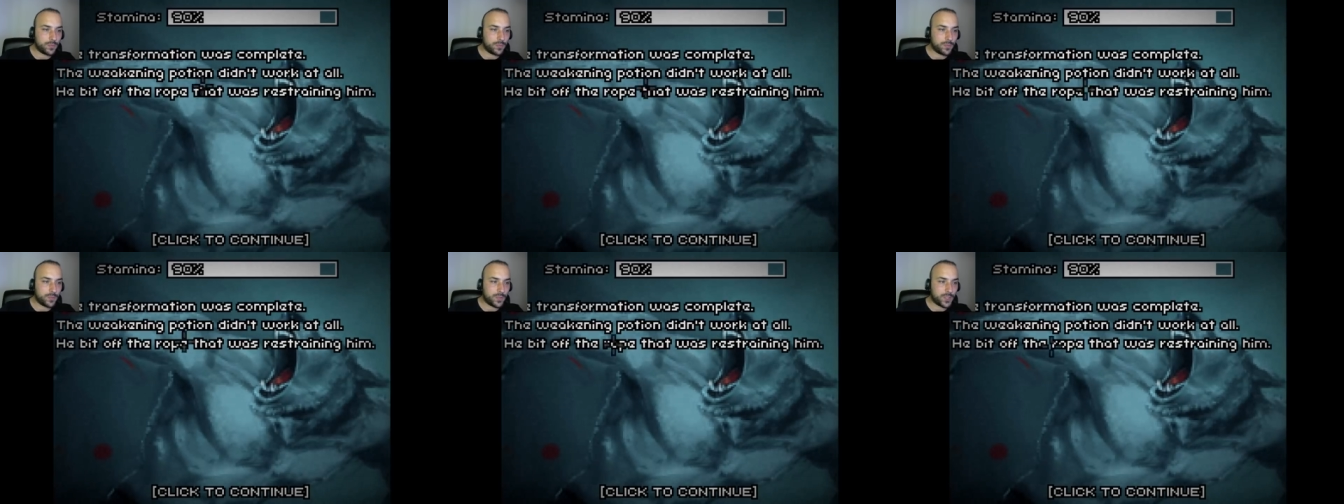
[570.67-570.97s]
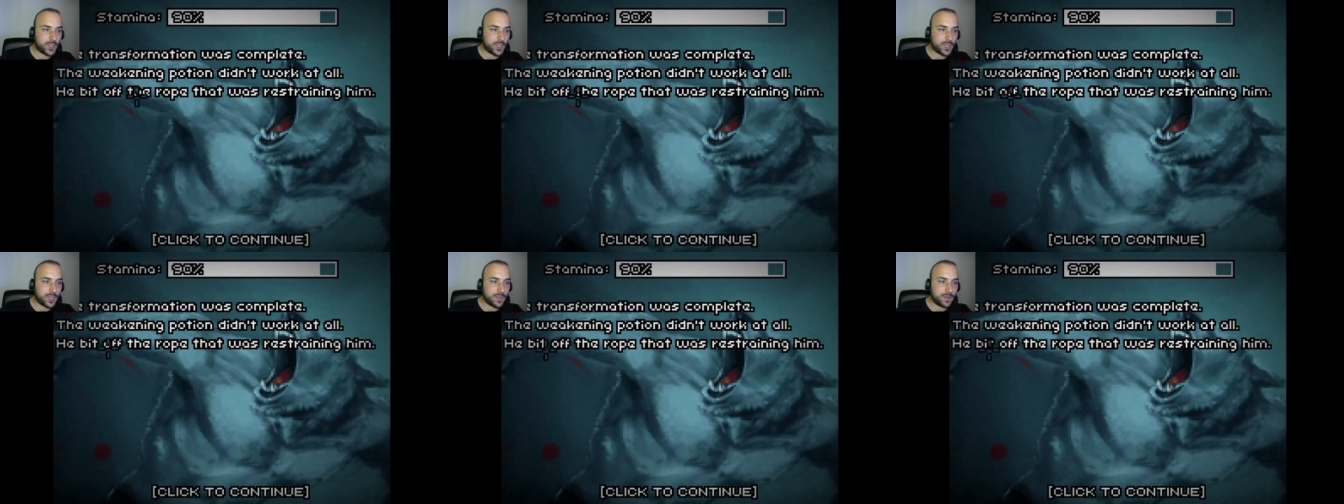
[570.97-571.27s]
mu
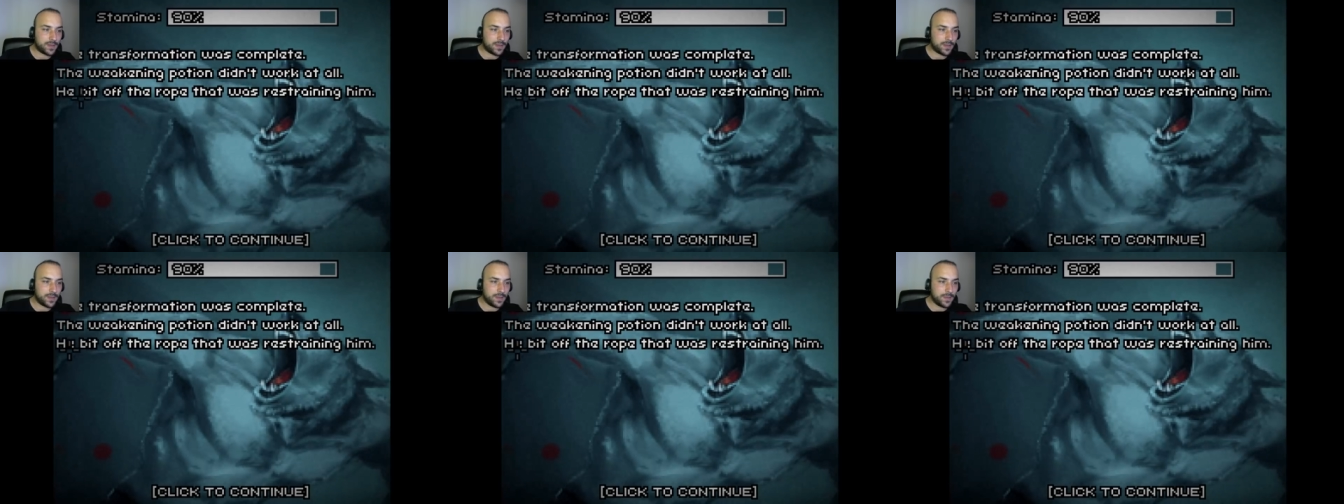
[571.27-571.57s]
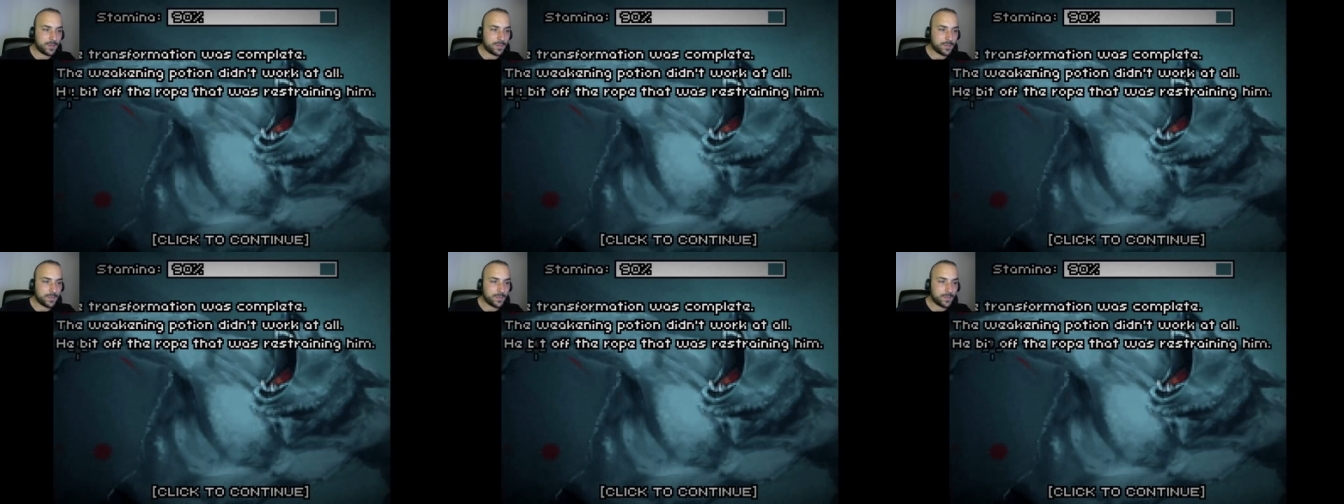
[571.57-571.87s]
işe yaradı?
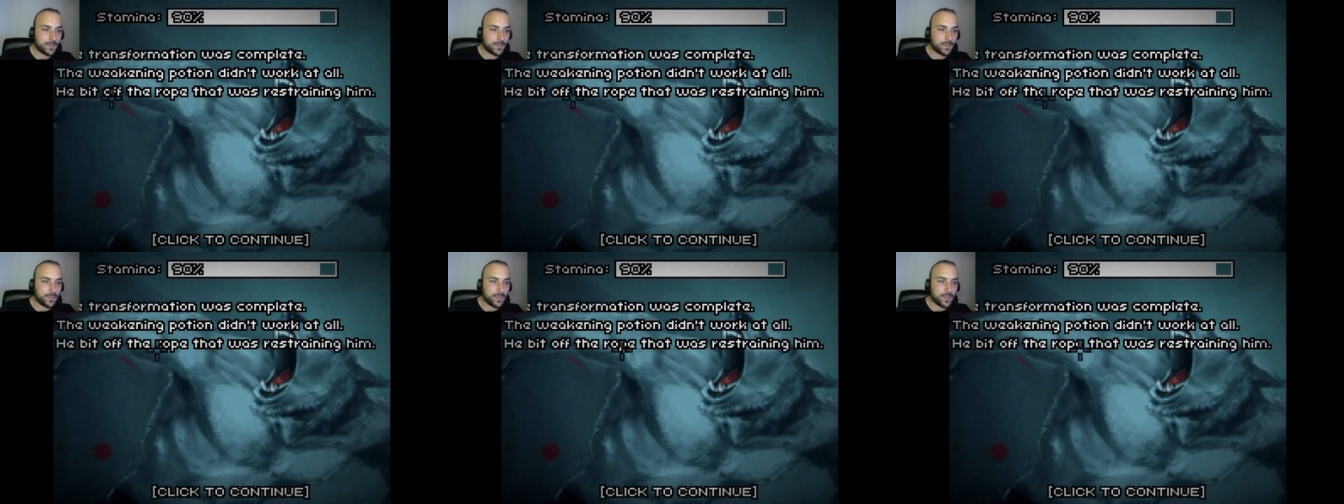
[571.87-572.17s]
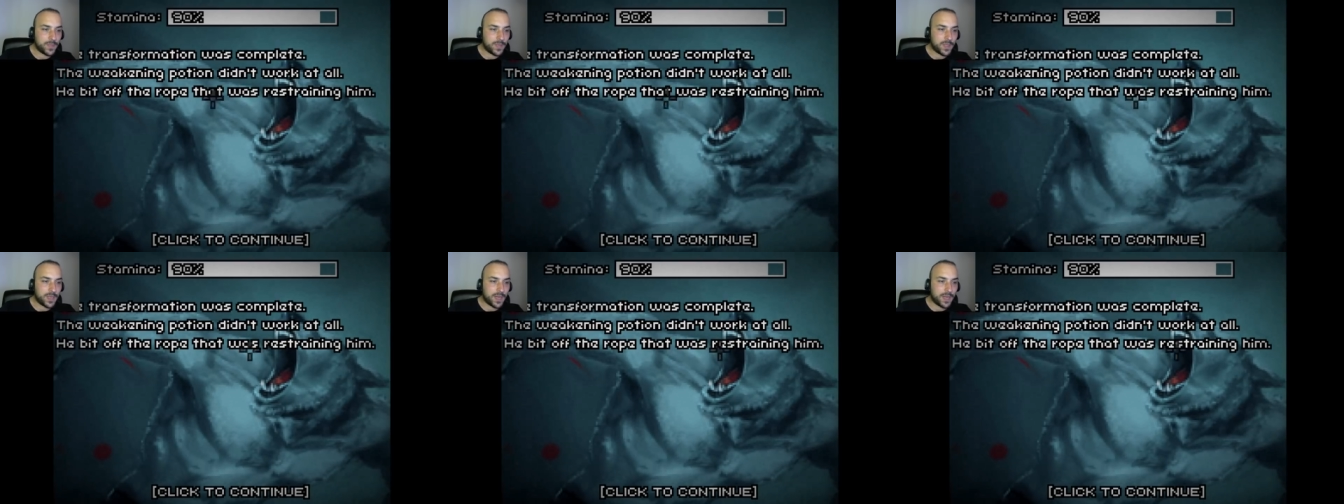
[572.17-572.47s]

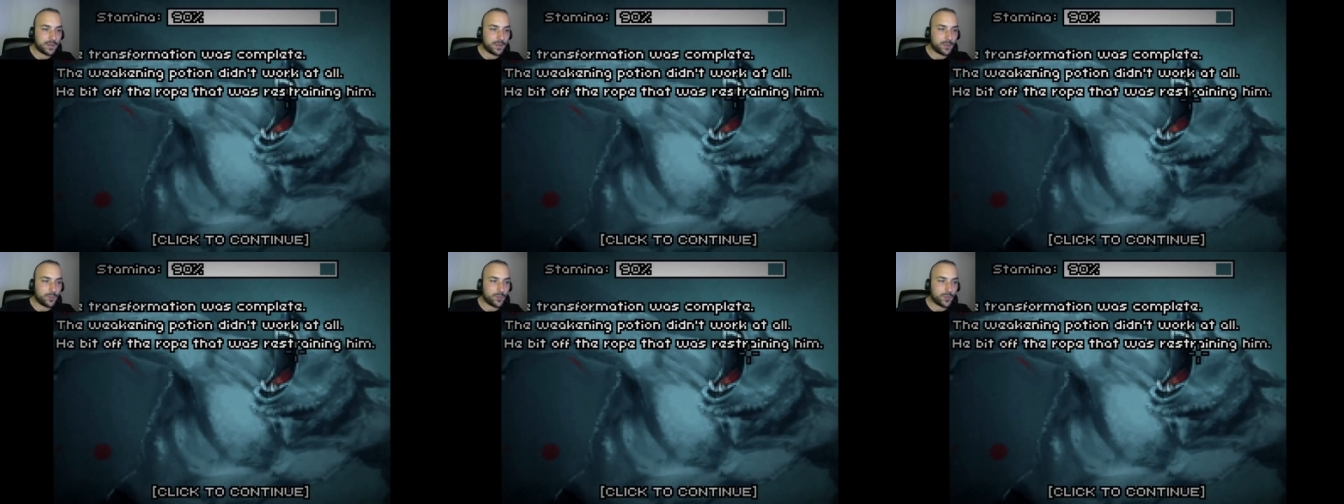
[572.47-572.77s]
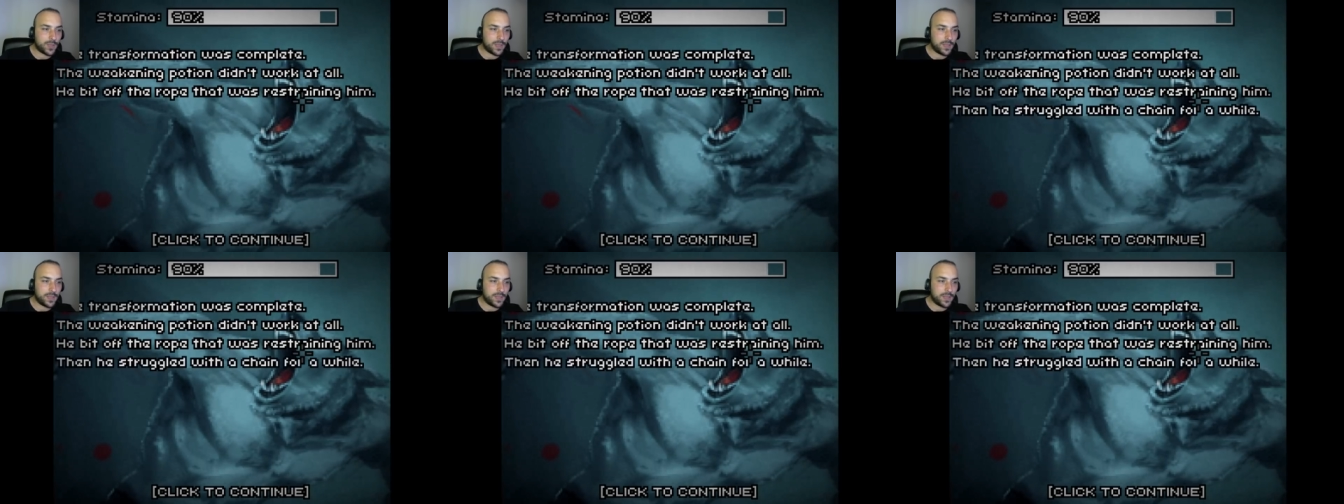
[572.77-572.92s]
Kendini tutan